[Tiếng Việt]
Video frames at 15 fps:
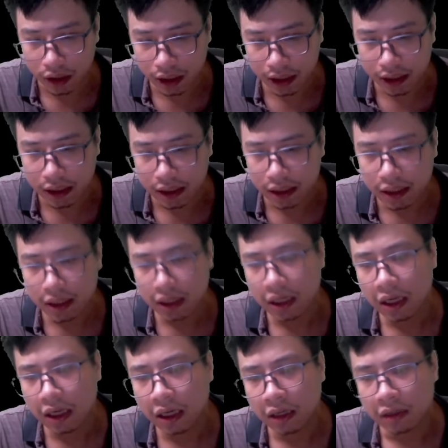tươi đang dung hợp
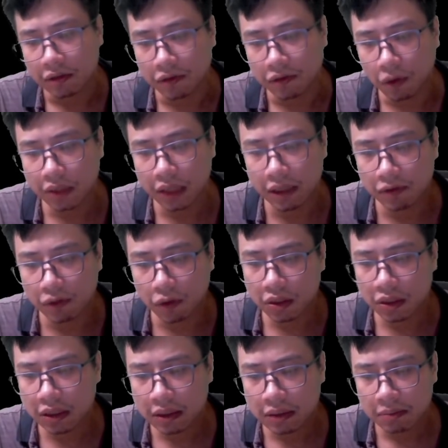kia giống như đang sôi
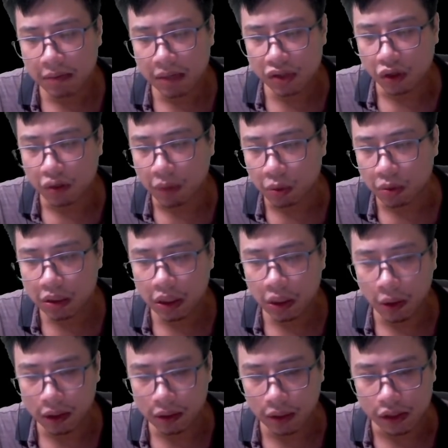trào, nhanh chóng mà chuyển
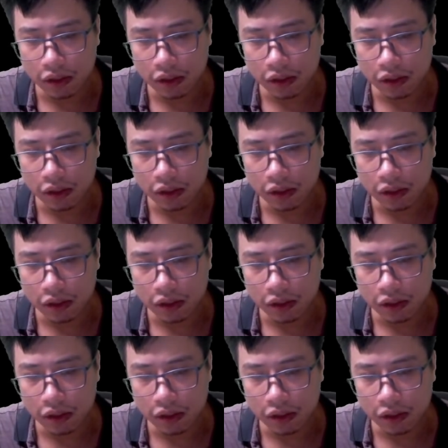động.